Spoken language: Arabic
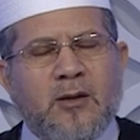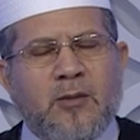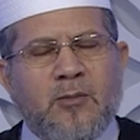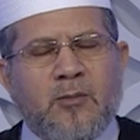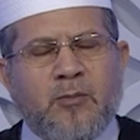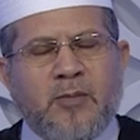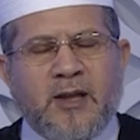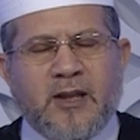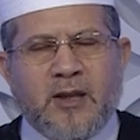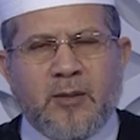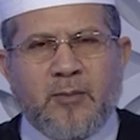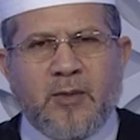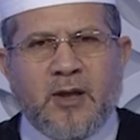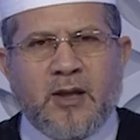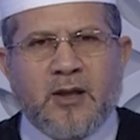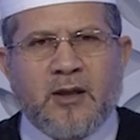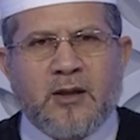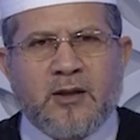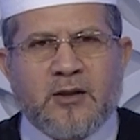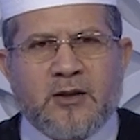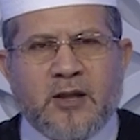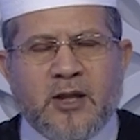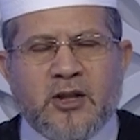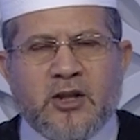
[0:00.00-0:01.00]

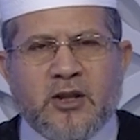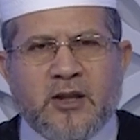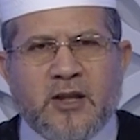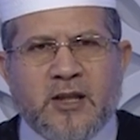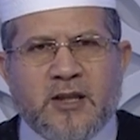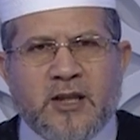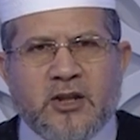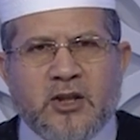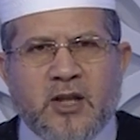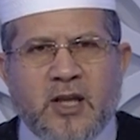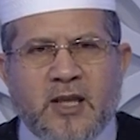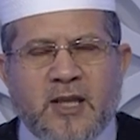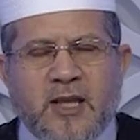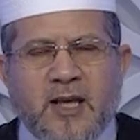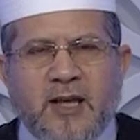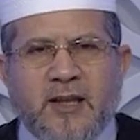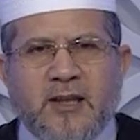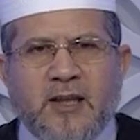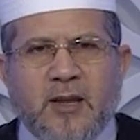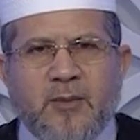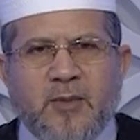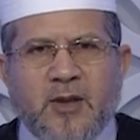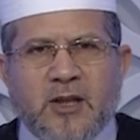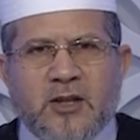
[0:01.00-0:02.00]
بعدما سجد السجدة
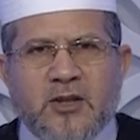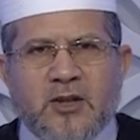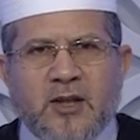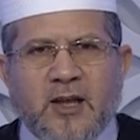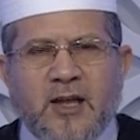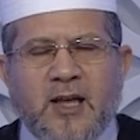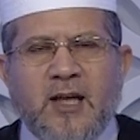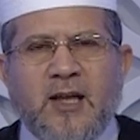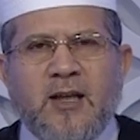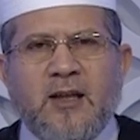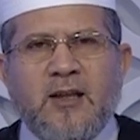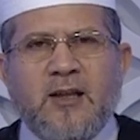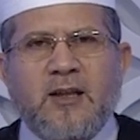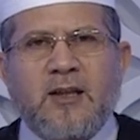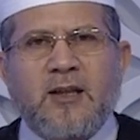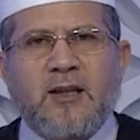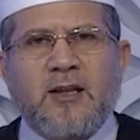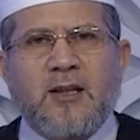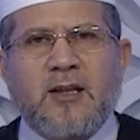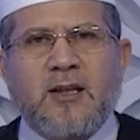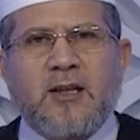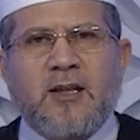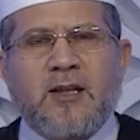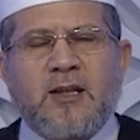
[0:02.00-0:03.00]
الثانية من الصلاة
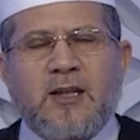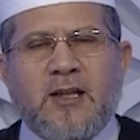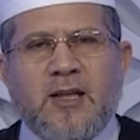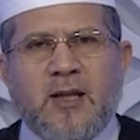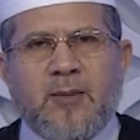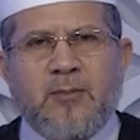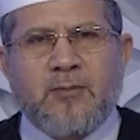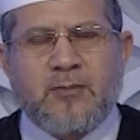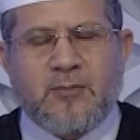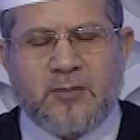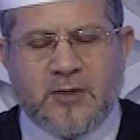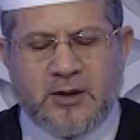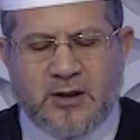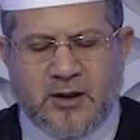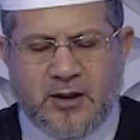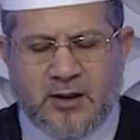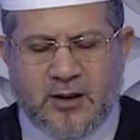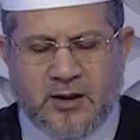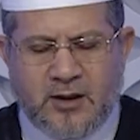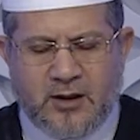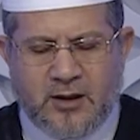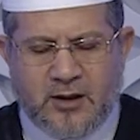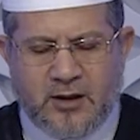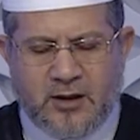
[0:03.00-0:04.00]
لم
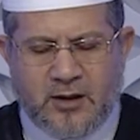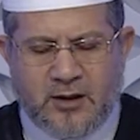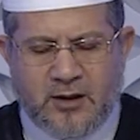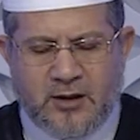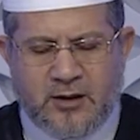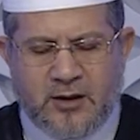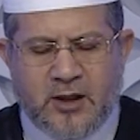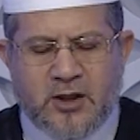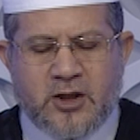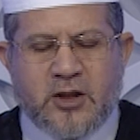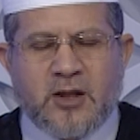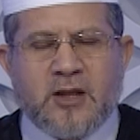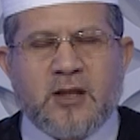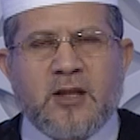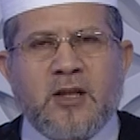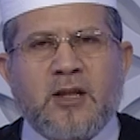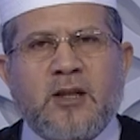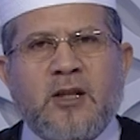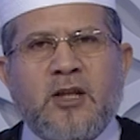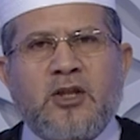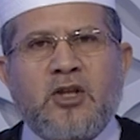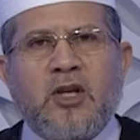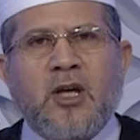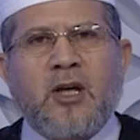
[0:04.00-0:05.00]
يجلس
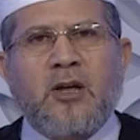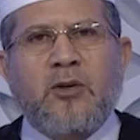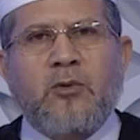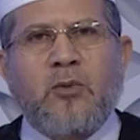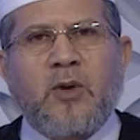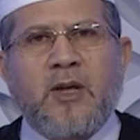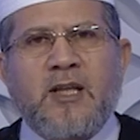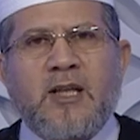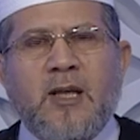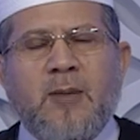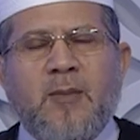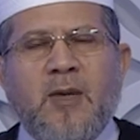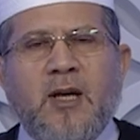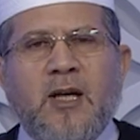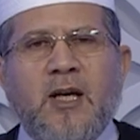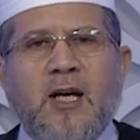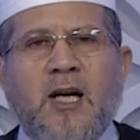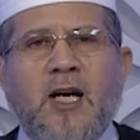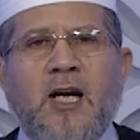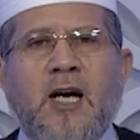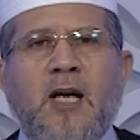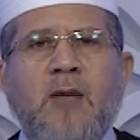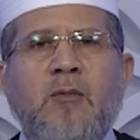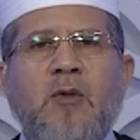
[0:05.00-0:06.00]
للتشهد وإنما
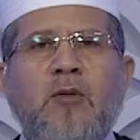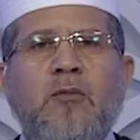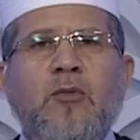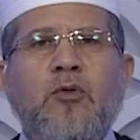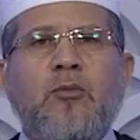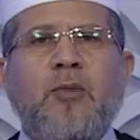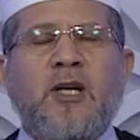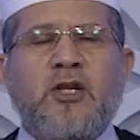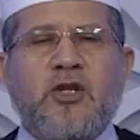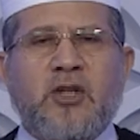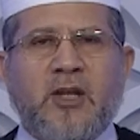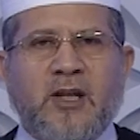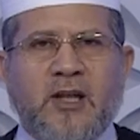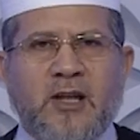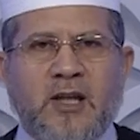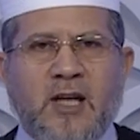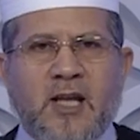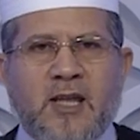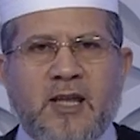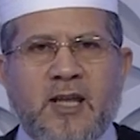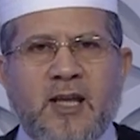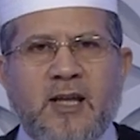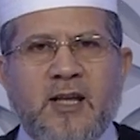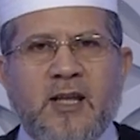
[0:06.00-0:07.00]
قام مباشرة
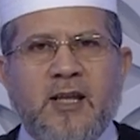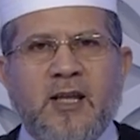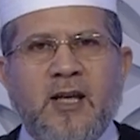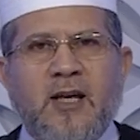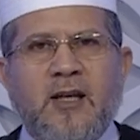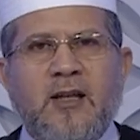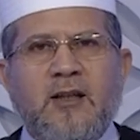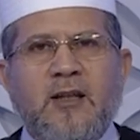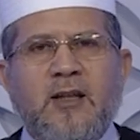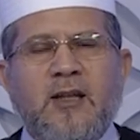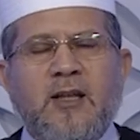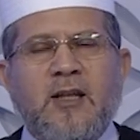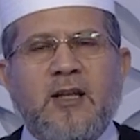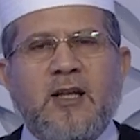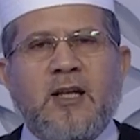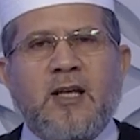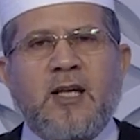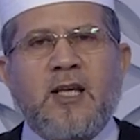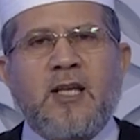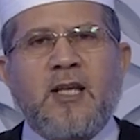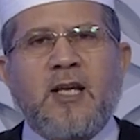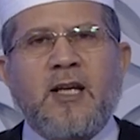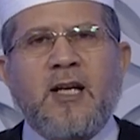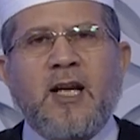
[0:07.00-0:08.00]
إلى الثالثة
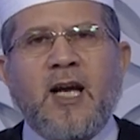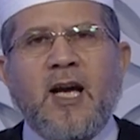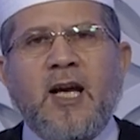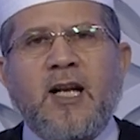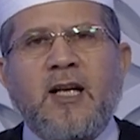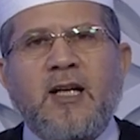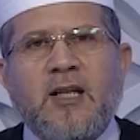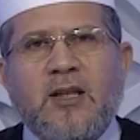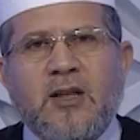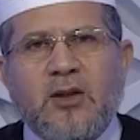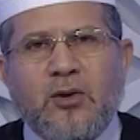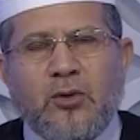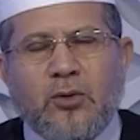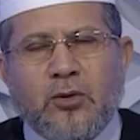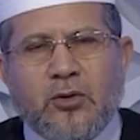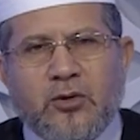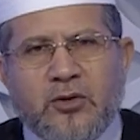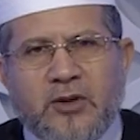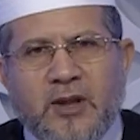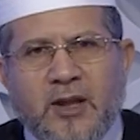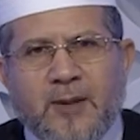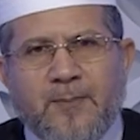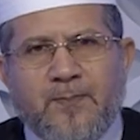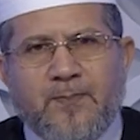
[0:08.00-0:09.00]
إذا حلت
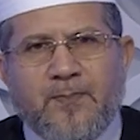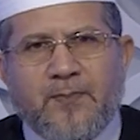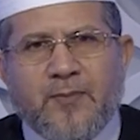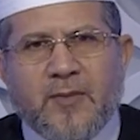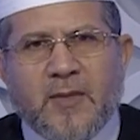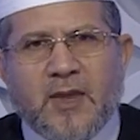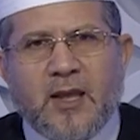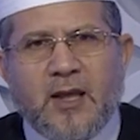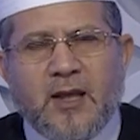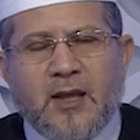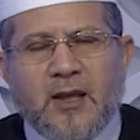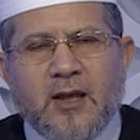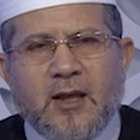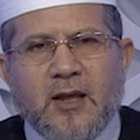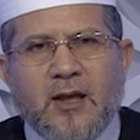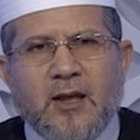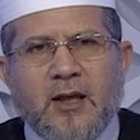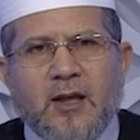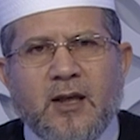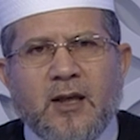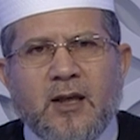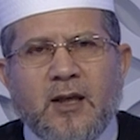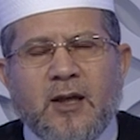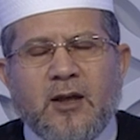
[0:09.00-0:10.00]
العقدة
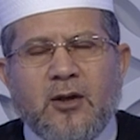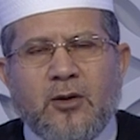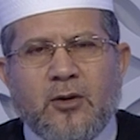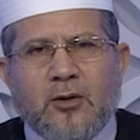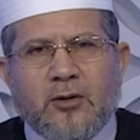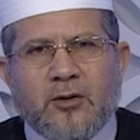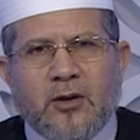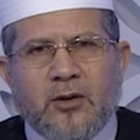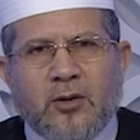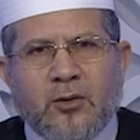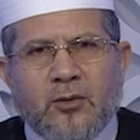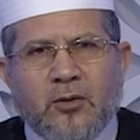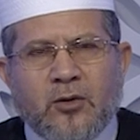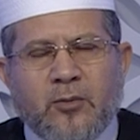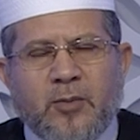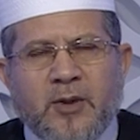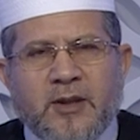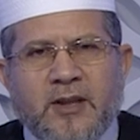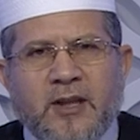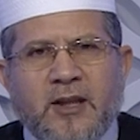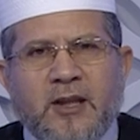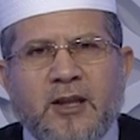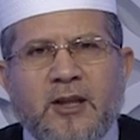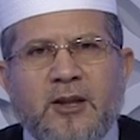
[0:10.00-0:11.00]
عقدة
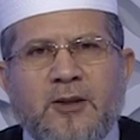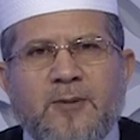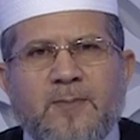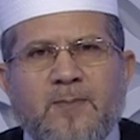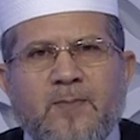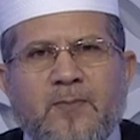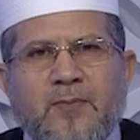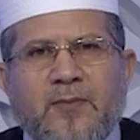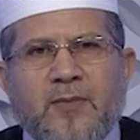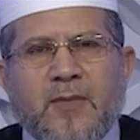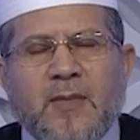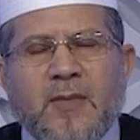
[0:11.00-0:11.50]
الركبتين